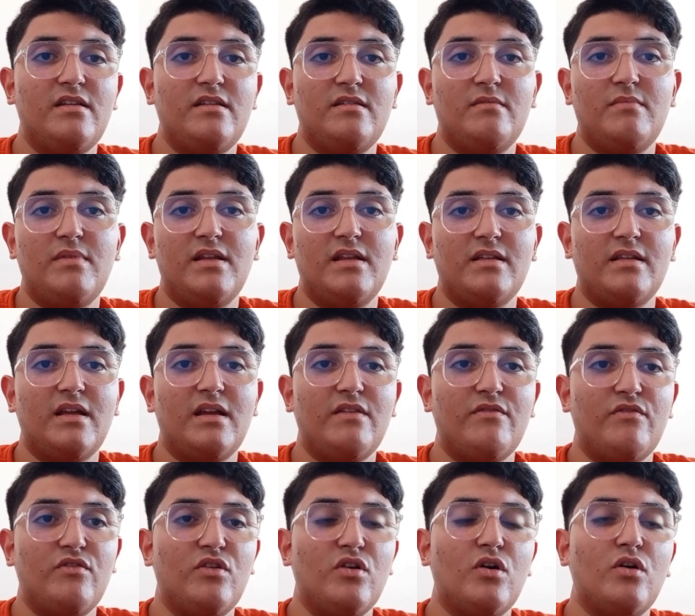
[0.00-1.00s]
اللي بانت
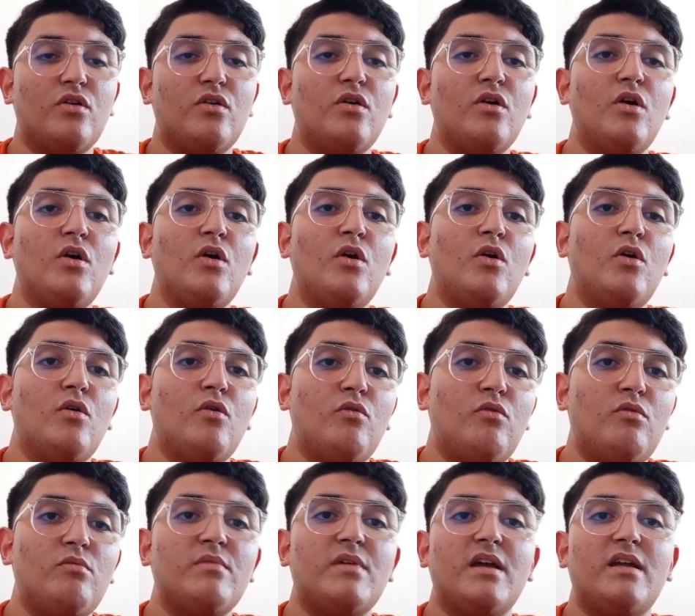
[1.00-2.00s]
عليه في الأخر
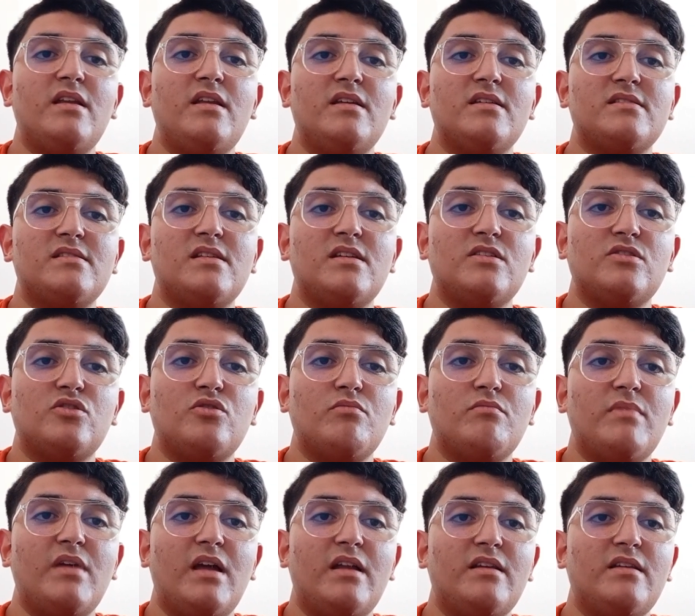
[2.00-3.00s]
وإمكانية
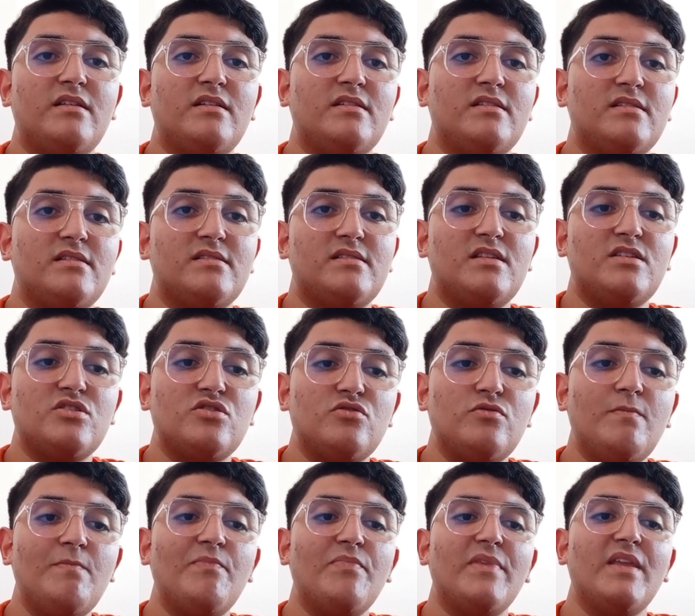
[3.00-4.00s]
سيتم يعني
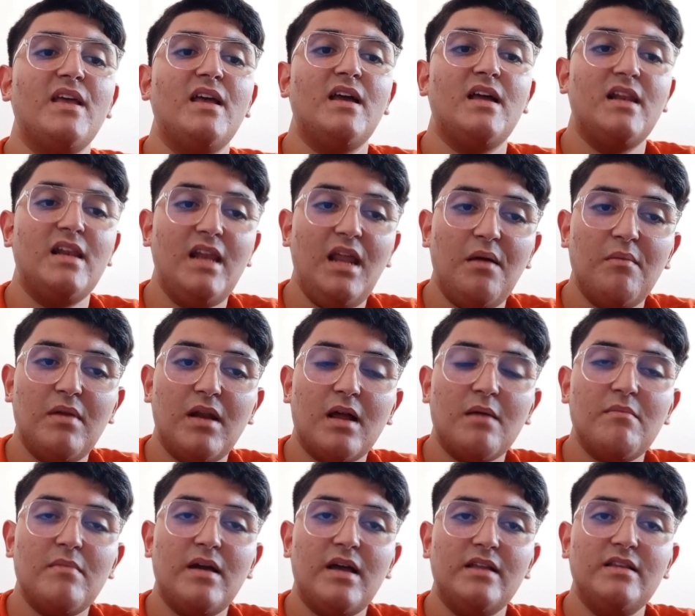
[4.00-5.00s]
سجنه اللاعب
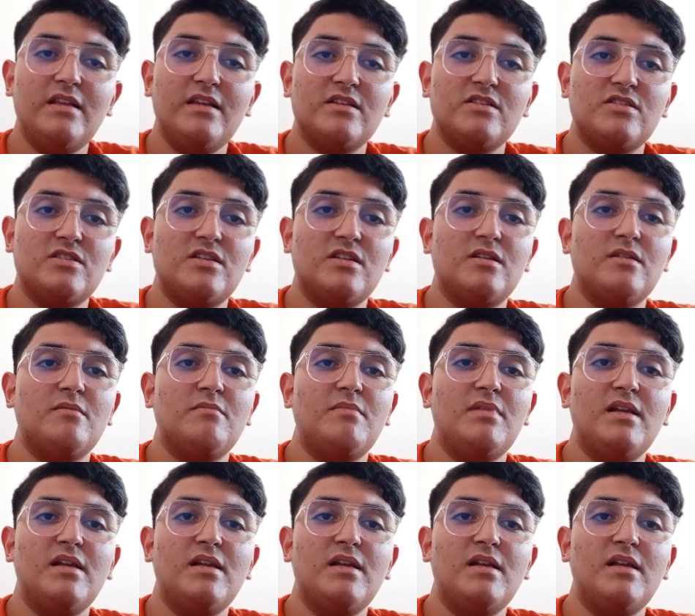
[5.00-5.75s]
رقم 11